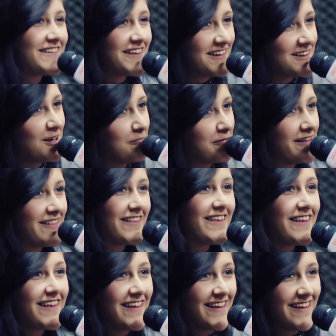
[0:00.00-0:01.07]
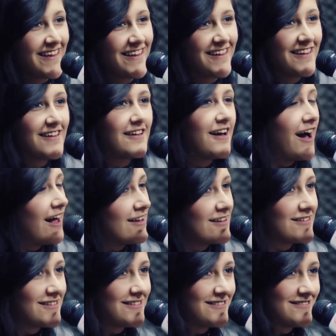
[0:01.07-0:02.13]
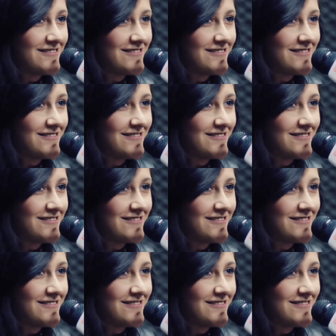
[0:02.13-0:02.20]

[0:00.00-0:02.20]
ihr Lieben. Alles gut? Alles.